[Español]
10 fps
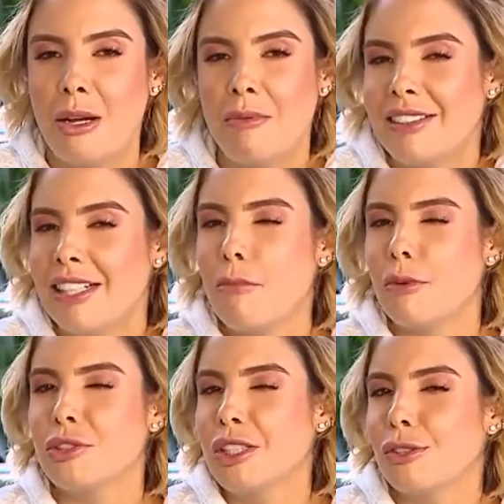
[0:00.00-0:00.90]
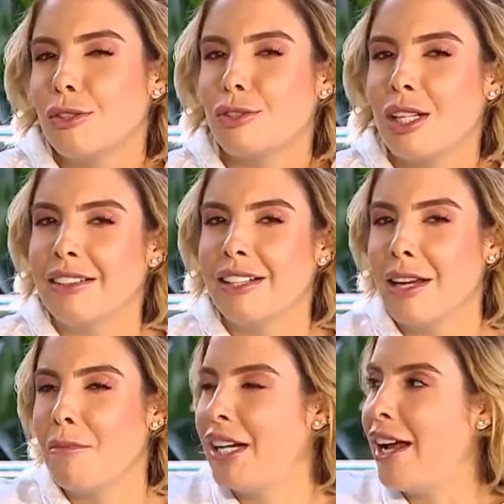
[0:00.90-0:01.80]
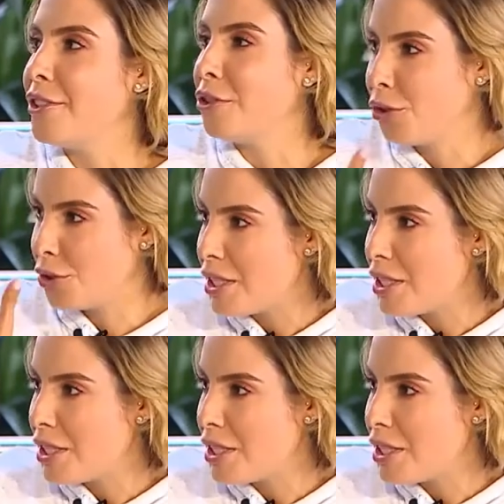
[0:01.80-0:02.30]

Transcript: y solamente el amorcito que usted le tiene que poner a eso.